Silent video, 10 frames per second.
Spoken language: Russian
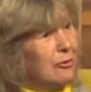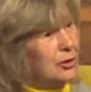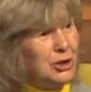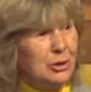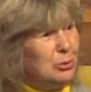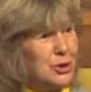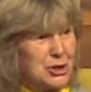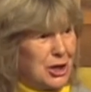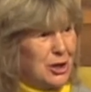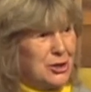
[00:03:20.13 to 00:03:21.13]
вы не
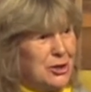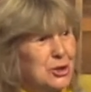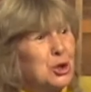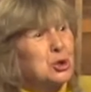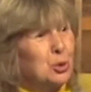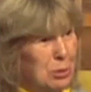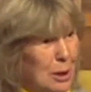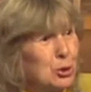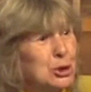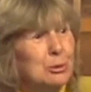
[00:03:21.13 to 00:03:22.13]
обижаетесь, что
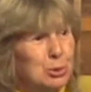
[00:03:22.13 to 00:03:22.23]
бабушки